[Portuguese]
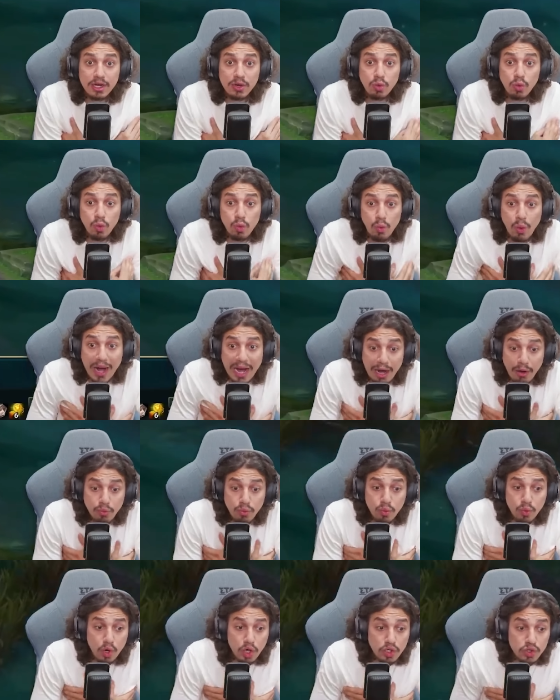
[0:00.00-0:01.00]
Uau, o
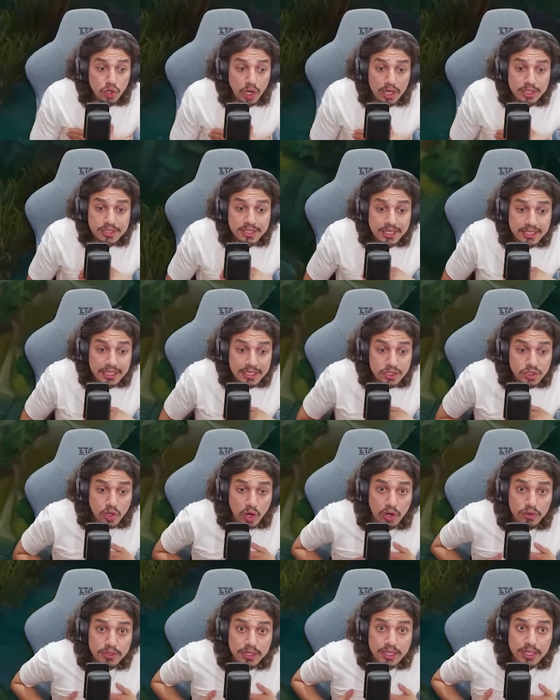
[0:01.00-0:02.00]
Gordox ainda
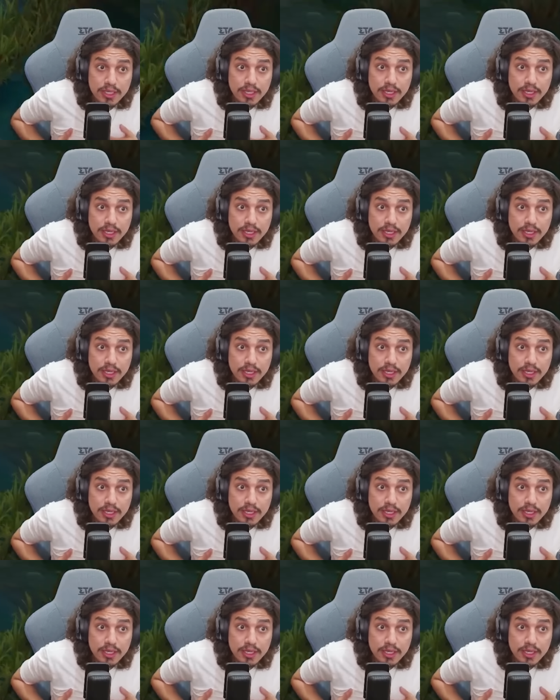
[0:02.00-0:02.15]
solta.